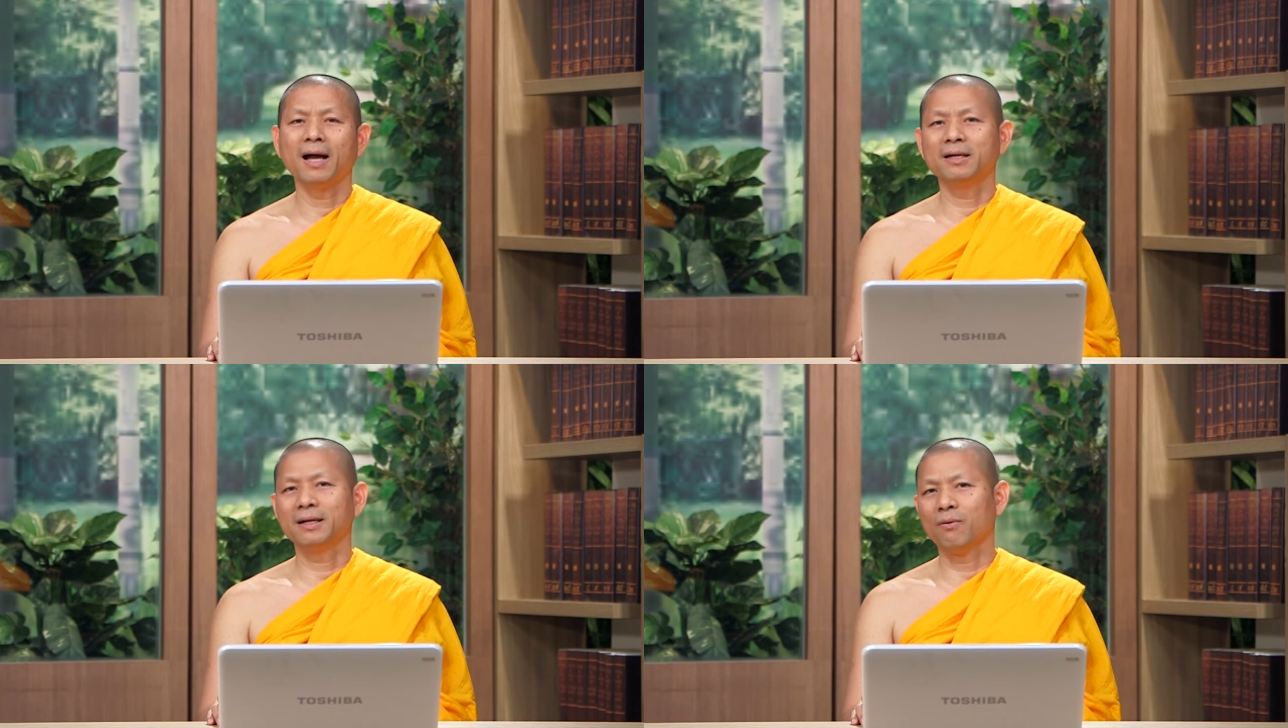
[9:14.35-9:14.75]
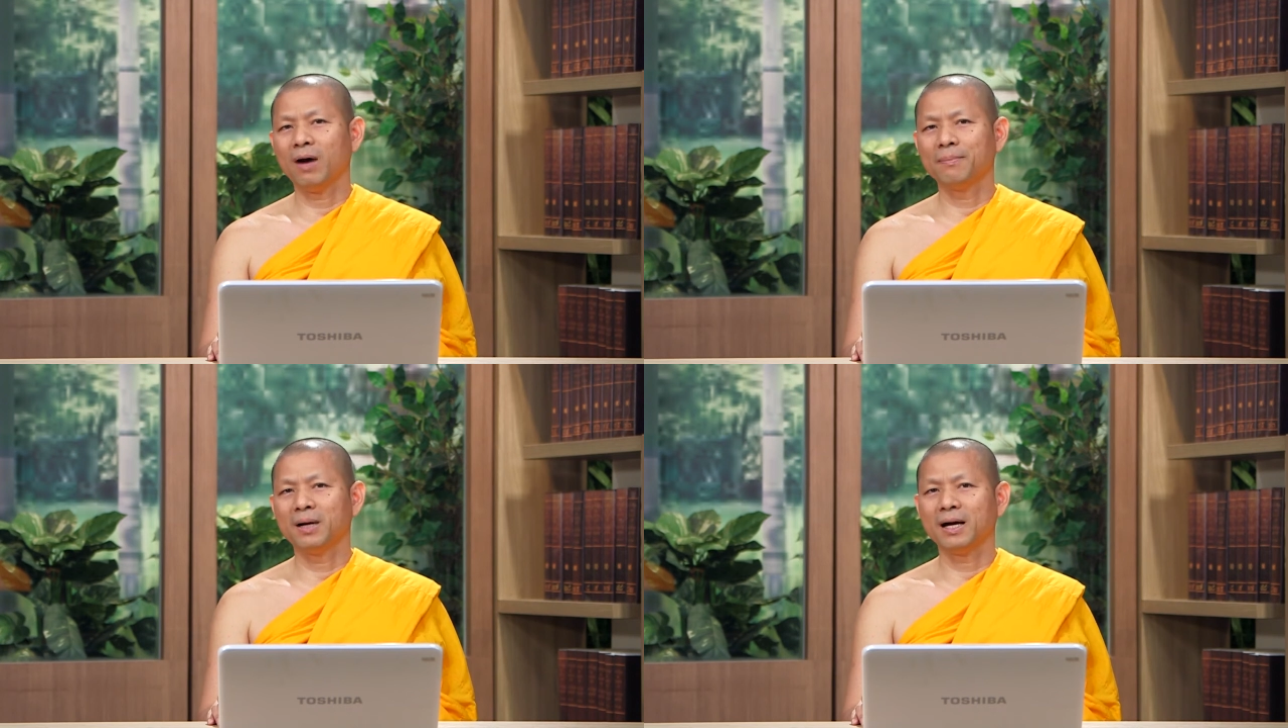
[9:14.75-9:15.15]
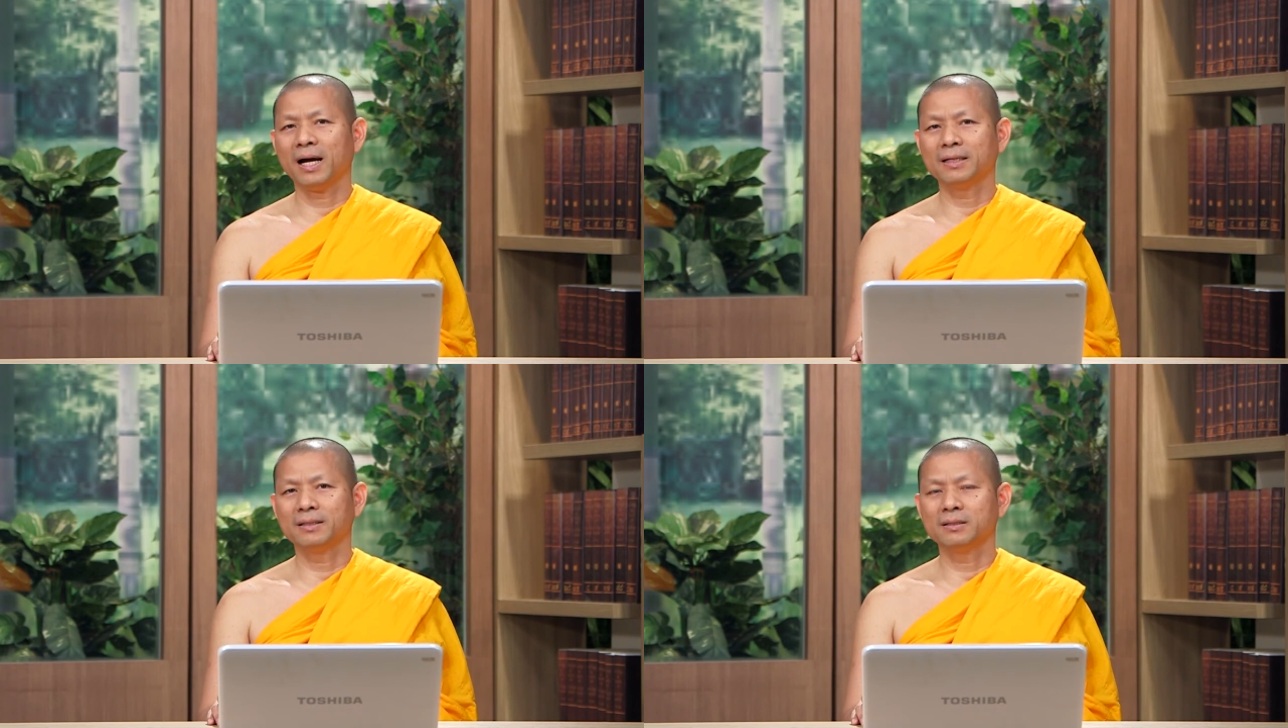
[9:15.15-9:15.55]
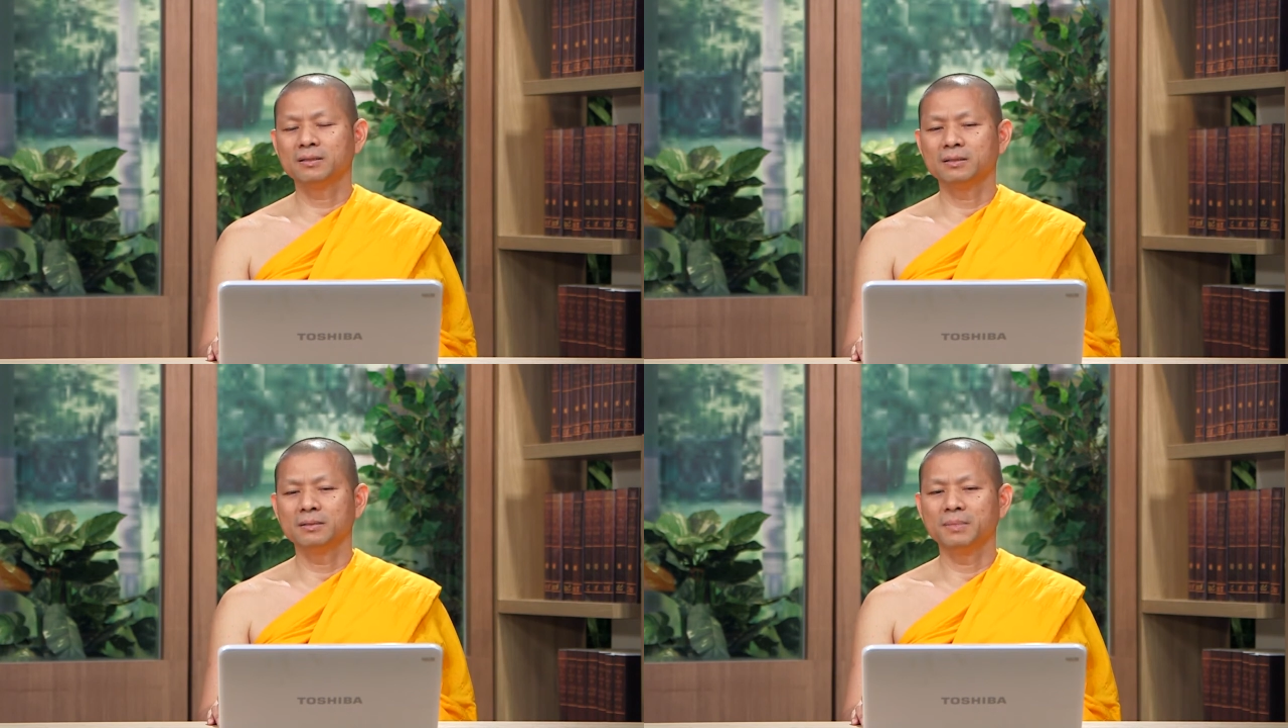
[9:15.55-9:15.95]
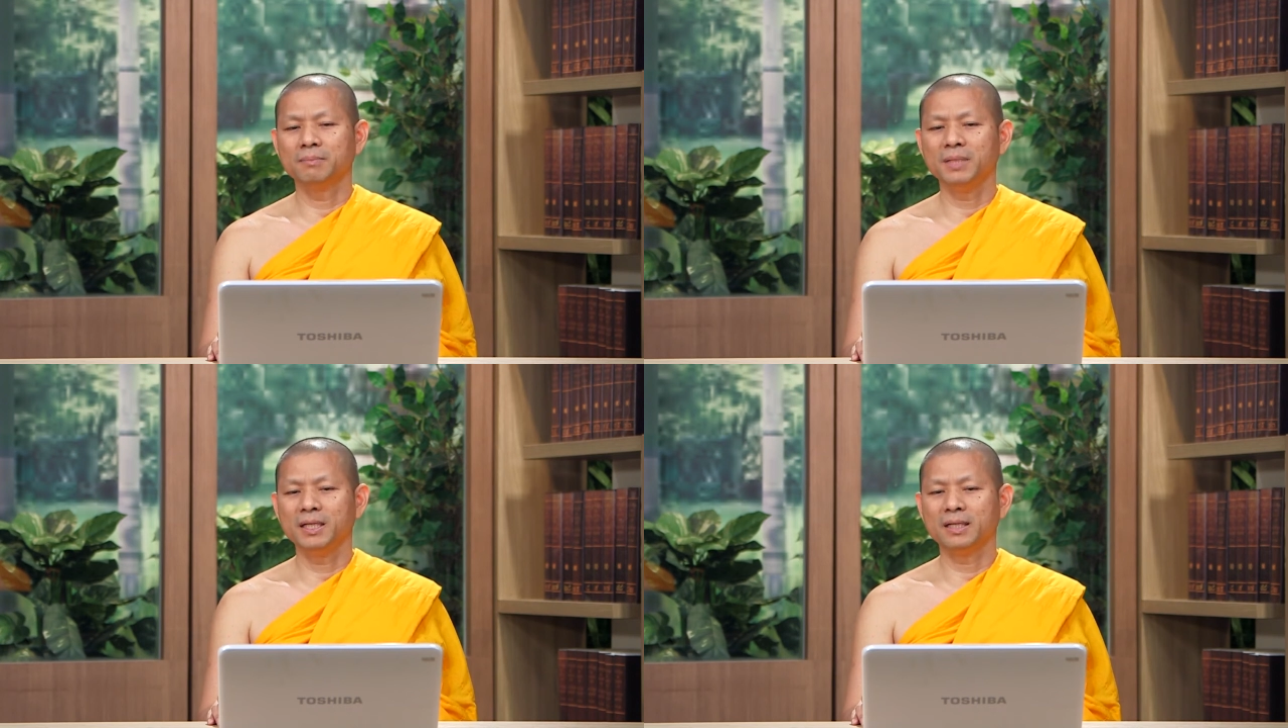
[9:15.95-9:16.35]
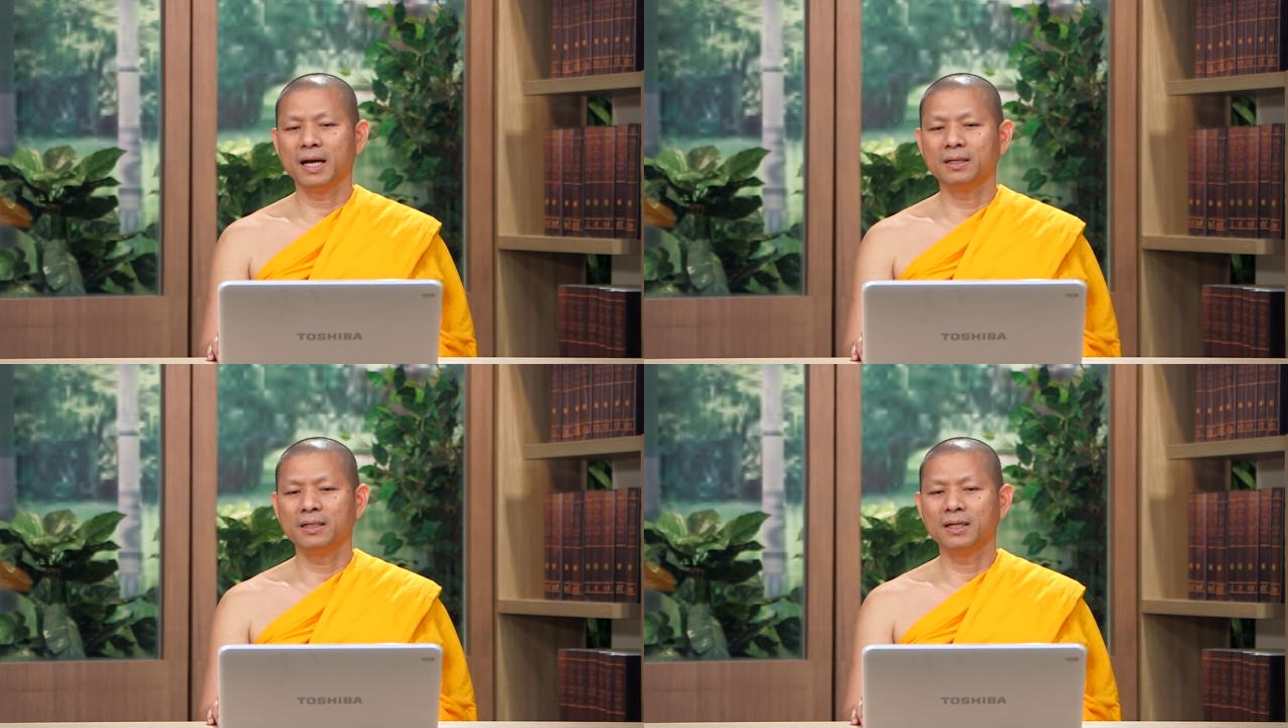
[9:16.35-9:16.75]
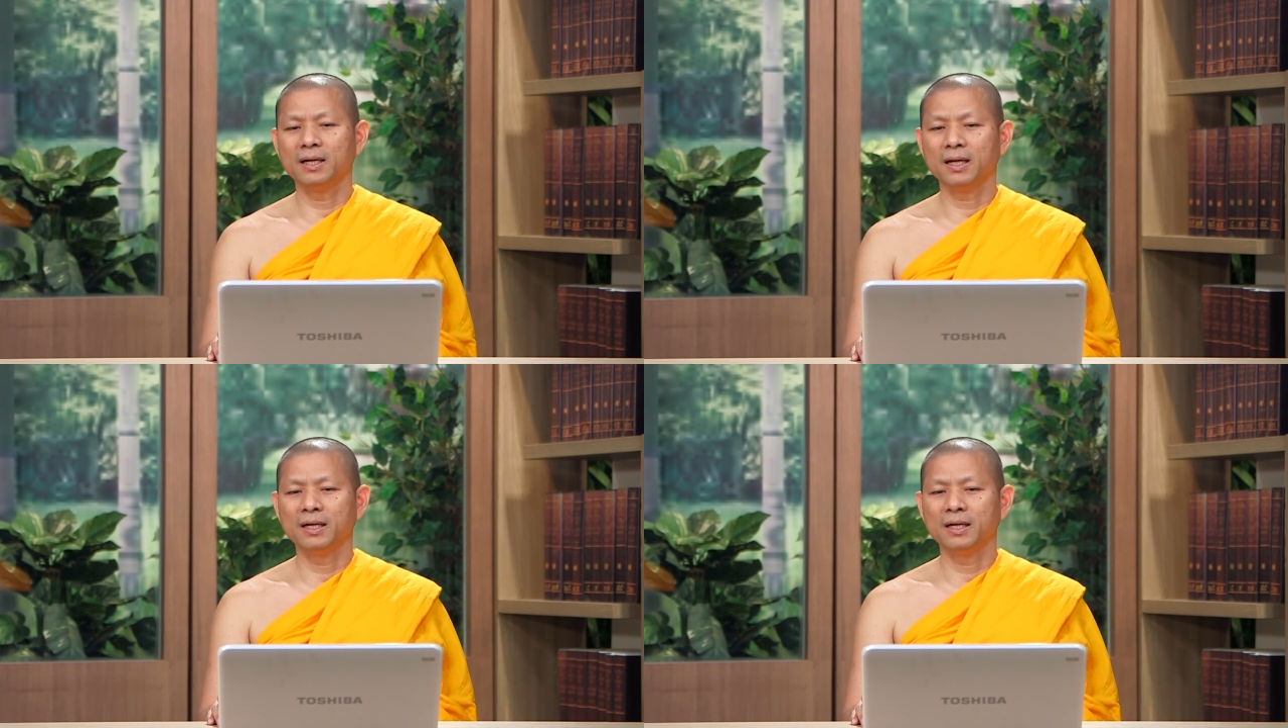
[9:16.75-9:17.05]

เลยคว้าพระขันคือคือมันมีดอย่างหนึ่งนั่นแหละ